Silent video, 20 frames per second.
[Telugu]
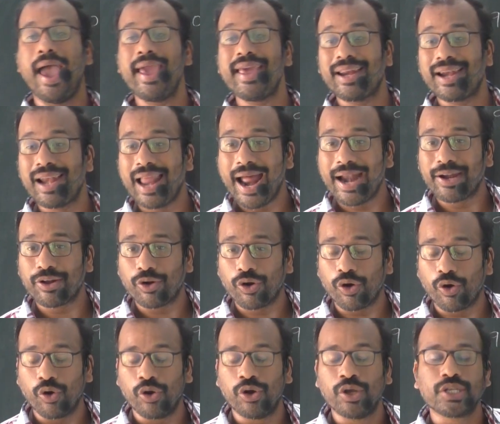
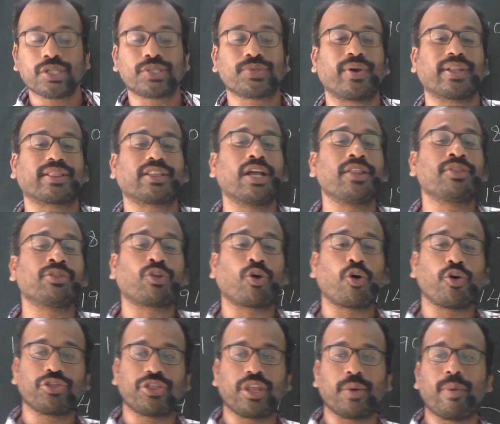ఐర్లాండ్లో
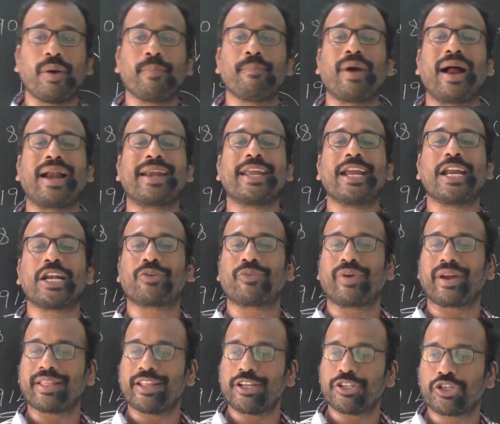స్వతంత్రోద్యమం
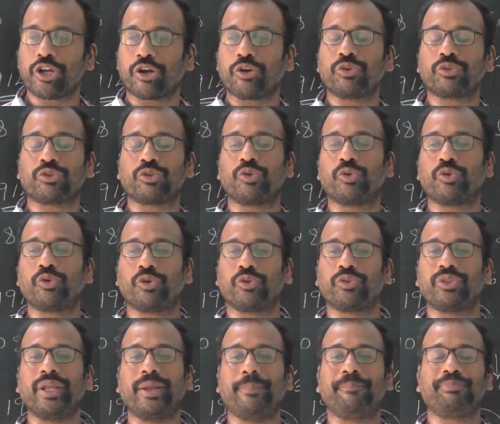అనేటువంటిది జరుగుతూ
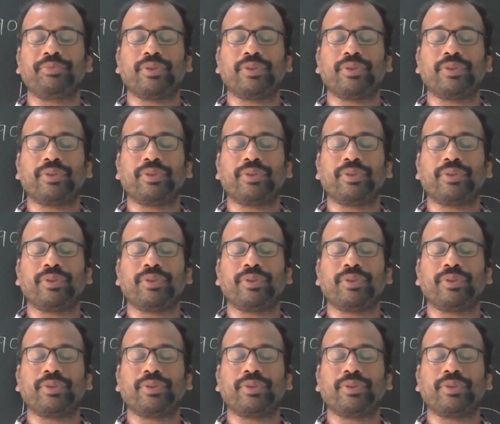ఉంటుంది